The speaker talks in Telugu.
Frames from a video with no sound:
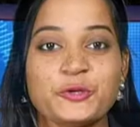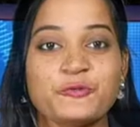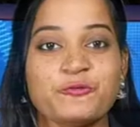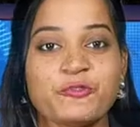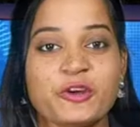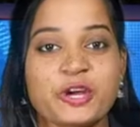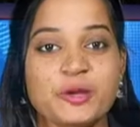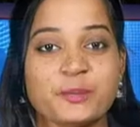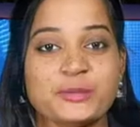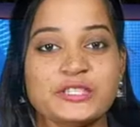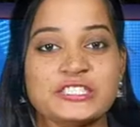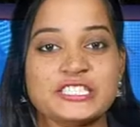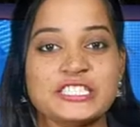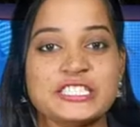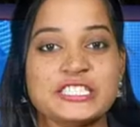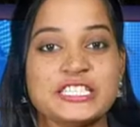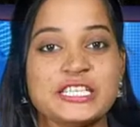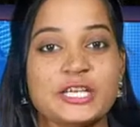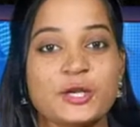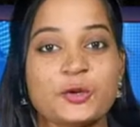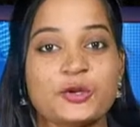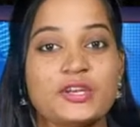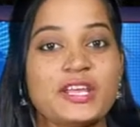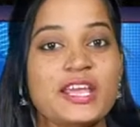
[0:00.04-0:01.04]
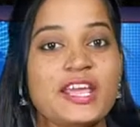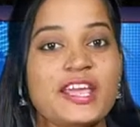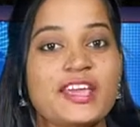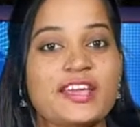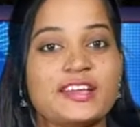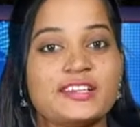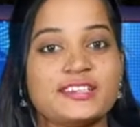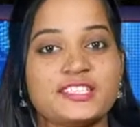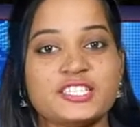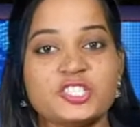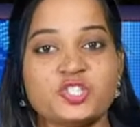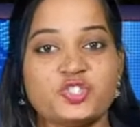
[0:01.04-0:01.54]
గాజువాక
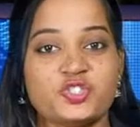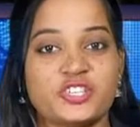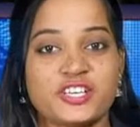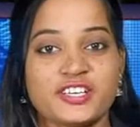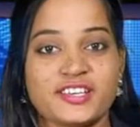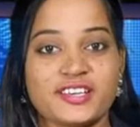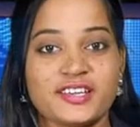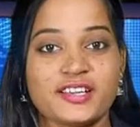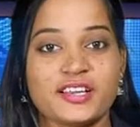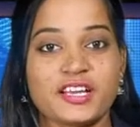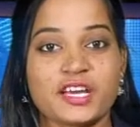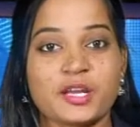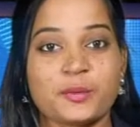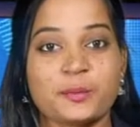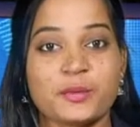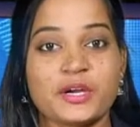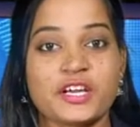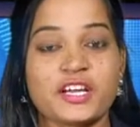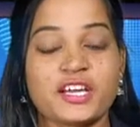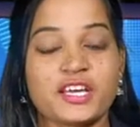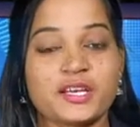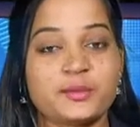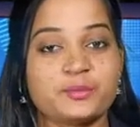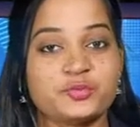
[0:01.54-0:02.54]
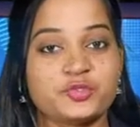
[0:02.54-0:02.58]
గంగవరం గ్రామంలో సిఐటియు